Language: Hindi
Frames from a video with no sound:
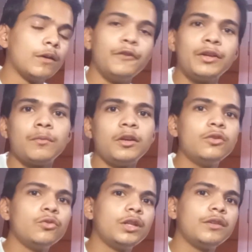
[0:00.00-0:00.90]
विक्रम
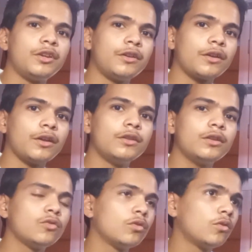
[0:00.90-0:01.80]
रिलीज़ हुई थी थिएटर के अंदर
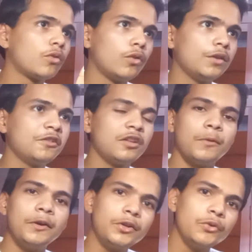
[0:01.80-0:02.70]
तो रोलेक्स की जब
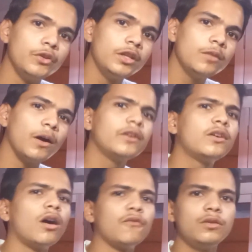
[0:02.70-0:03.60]
एंट्री हुई थी भाई
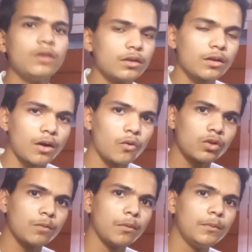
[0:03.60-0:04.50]
काफ़ी ज़्यादा क्राउड
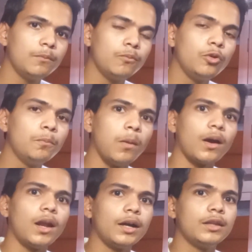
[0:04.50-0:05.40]
था पब्लिक पूरी
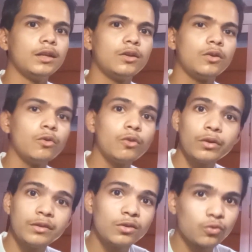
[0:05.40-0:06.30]
पगला गई थी क्योंकि
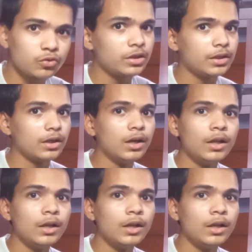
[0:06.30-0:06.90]
किसी ने सोचा नहीं था